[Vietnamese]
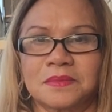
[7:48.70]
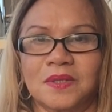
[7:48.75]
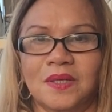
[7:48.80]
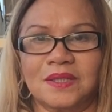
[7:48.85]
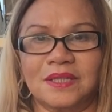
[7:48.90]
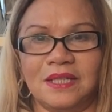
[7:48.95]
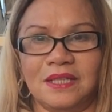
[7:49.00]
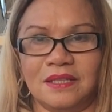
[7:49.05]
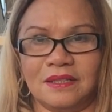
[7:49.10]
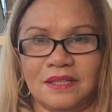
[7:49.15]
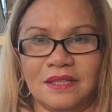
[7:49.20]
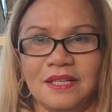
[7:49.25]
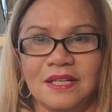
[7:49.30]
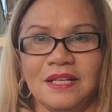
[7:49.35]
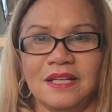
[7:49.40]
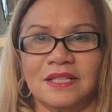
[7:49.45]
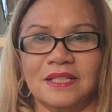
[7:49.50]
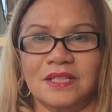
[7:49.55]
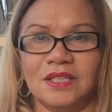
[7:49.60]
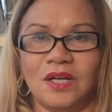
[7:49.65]
có tiền đó
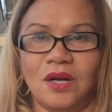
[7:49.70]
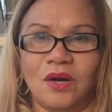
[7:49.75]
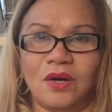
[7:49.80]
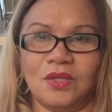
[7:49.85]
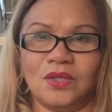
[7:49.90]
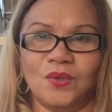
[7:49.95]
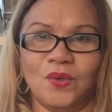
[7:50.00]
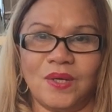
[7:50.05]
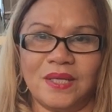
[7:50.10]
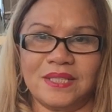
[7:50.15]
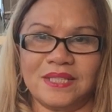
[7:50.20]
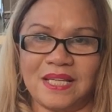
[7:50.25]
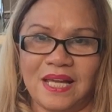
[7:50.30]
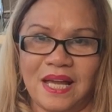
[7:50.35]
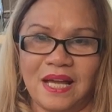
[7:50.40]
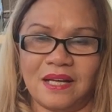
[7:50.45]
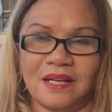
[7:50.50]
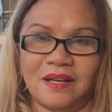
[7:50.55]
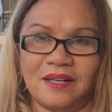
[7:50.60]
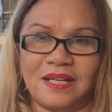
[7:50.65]
thì họ vô khách
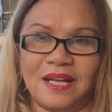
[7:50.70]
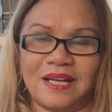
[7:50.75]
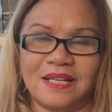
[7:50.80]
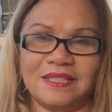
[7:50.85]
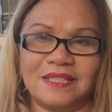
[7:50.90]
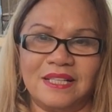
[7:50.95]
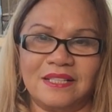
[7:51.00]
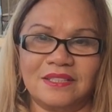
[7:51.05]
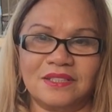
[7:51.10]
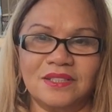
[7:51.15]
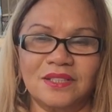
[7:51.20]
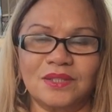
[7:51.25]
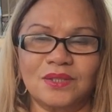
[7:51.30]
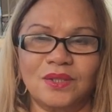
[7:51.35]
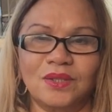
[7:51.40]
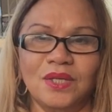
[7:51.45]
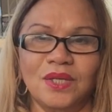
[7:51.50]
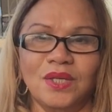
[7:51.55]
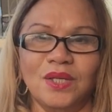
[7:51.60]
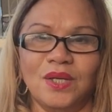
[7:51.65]
sạn họ đặt khách sạn trước
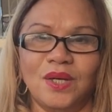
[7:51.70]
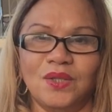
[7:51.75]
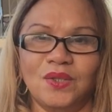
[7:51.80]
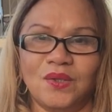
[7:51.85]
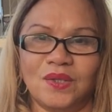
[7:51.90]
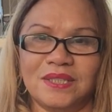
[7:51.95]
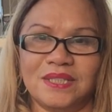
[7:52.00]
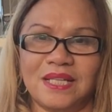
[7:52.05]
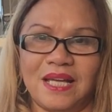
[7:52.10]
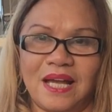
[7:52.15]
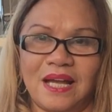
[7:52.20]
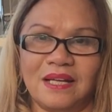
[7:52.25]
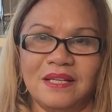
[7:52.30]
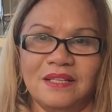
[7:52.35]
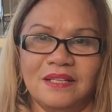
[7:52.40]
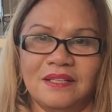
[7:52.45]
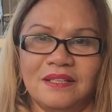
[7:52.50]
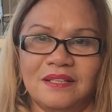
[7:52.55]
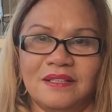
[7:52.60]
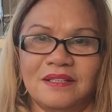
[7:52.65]
rồi vô khách sạn
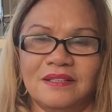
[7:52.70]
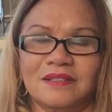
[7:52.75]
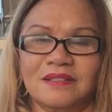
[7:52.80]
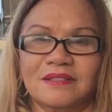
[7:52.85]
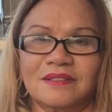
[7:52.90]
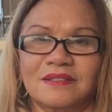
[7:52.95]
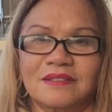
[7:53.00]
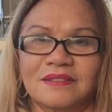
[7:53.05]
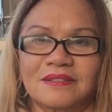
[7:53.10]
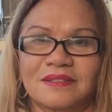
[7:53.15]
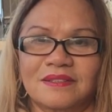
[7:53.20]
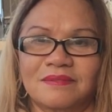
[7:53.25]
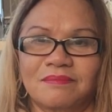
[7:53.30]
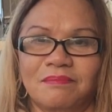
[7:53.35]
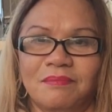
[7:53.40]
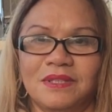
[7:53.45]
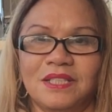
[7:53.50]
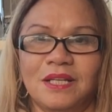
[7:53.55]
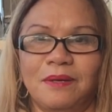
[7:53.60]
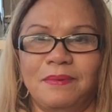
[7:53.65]
ờ,
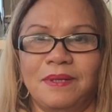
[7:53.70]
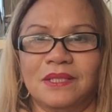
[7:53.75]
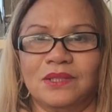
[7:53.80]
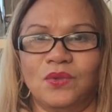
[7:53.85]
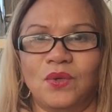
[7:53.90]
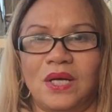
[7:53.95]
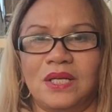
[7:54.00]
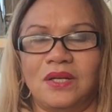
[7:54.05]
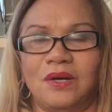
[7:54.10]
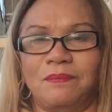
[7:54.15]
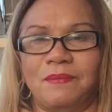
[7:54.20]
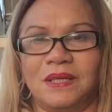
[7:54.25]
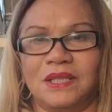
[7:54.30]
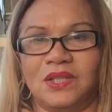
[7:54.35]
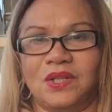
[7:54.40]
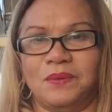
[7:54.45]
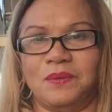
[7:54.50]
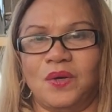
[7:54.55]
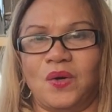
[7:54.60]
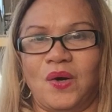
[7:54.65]
bây giờ mình điện thoại hoặc
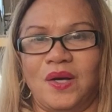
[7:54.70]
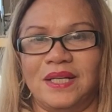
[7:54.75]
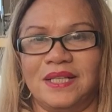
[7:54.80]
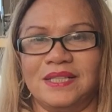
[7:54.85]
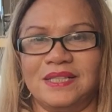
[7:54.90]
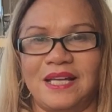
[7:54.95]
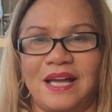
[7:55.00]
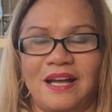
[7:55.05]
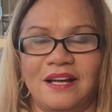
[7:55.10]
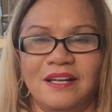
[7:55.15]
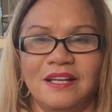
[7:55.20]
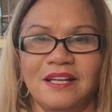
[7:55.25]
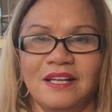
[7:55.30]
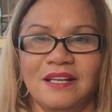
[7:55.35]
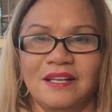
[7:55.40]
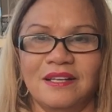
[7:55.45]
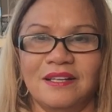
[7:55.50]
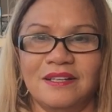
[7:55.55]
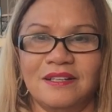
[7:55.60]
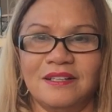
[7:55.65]
bàn thoại hỏi khách sạn
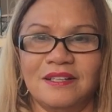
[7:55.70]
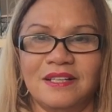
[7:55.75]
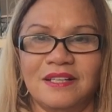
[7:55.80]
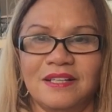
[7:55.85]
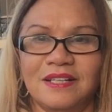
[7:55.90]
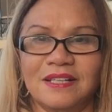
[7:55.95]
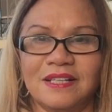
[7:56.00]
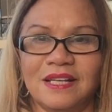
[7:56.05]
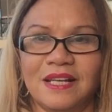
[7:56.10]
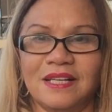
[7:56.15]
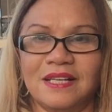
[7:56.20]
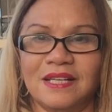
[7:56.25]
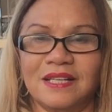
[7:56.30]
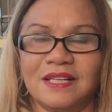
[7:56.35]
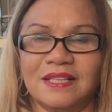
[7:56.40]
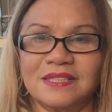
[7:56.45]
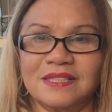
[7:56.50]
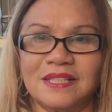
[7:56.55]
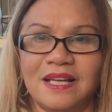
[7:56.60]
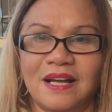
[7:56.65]
ờ, lấy lấy cái
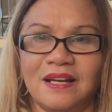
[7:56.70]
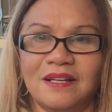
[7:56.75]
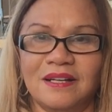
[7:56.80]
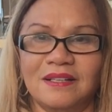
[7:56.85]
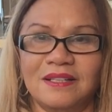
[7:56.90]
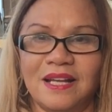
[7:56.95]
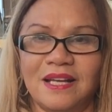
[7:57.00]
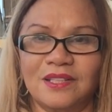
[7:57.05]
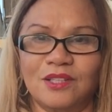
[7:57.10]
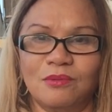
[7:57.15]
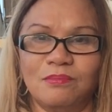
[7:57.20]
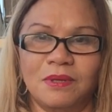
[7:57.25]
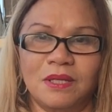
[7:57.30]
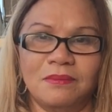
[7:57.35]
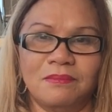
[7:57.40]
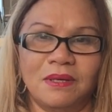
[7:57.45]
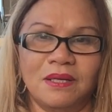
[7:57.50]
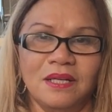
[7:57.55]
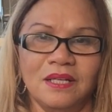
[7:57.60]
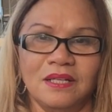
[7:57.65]
khách sạn ở đây chỗ
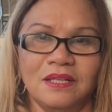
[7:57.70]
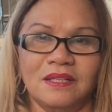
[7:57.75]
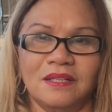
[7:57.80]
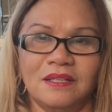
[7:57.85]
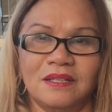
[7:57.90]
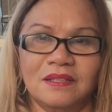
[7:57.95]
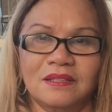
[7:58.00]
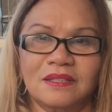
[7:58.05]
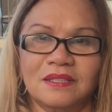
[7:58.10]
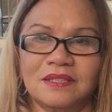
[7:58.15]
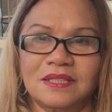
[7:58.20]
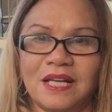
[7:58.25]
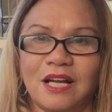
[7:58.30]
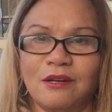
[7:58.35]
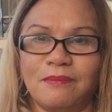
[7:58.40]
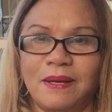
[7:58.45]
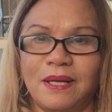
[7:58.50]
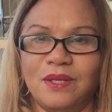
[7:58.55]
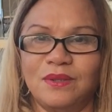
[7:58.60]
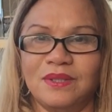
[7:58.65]
mình mà thứ
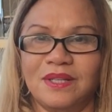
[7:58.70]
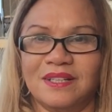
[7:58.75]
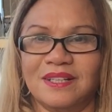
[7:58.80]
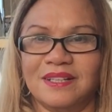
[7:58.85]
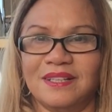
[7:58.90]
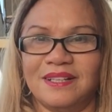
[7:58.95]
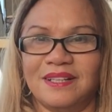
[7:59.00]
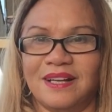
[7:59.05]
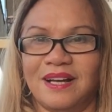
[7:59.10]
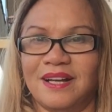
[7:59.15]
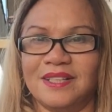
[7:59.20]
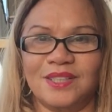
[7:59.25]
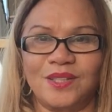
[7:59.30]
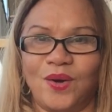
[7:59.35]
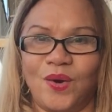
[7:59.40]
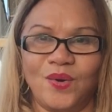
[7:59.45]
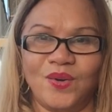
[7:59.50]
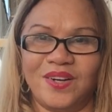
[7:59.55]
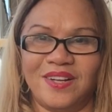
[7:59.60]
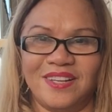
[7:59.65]
sáu bảy nhật là hết
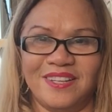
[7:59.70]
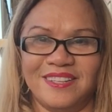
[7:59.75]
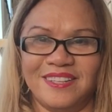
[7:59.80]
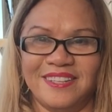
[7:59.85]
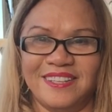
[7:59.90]
chỗ rồi